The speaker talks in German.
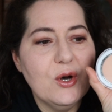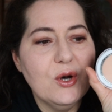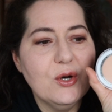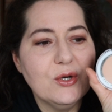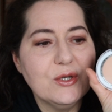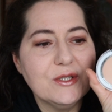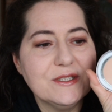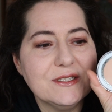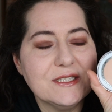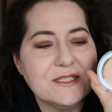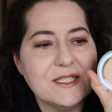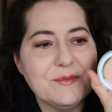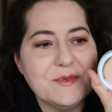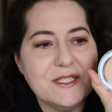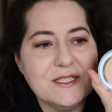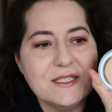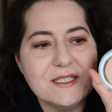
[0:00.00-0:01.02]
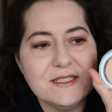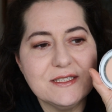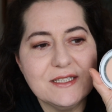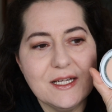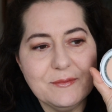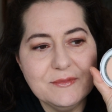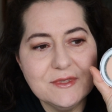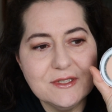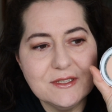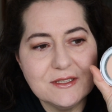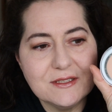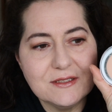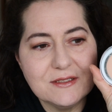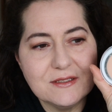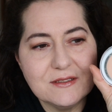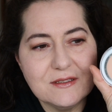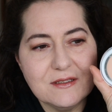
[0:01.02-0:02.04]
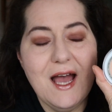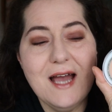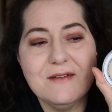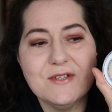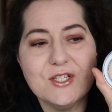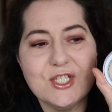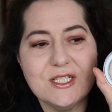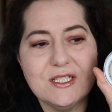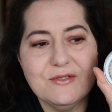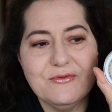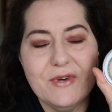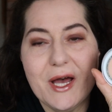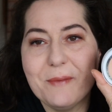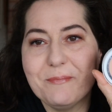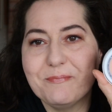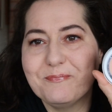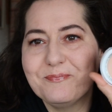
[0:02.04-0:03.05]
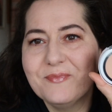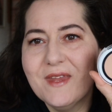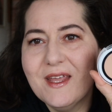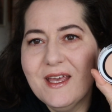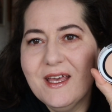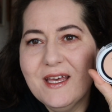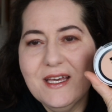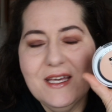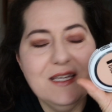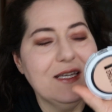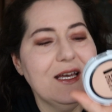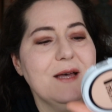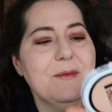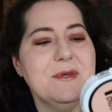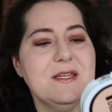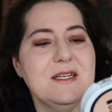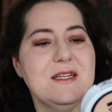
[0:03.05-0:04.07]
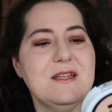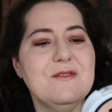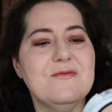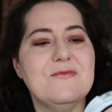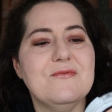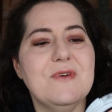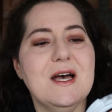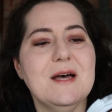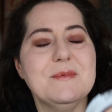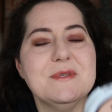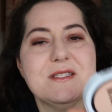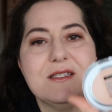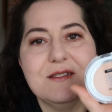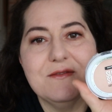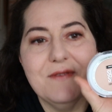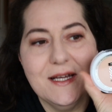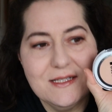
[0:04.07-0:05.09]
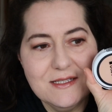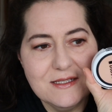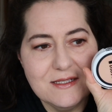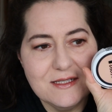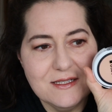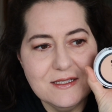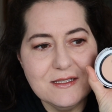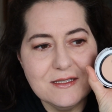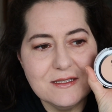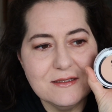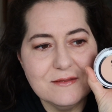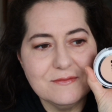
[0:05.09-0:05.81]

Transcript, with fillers: Und es gibt insgesamt acht verschiedene Farben. Ich habe hier die Farbe 20.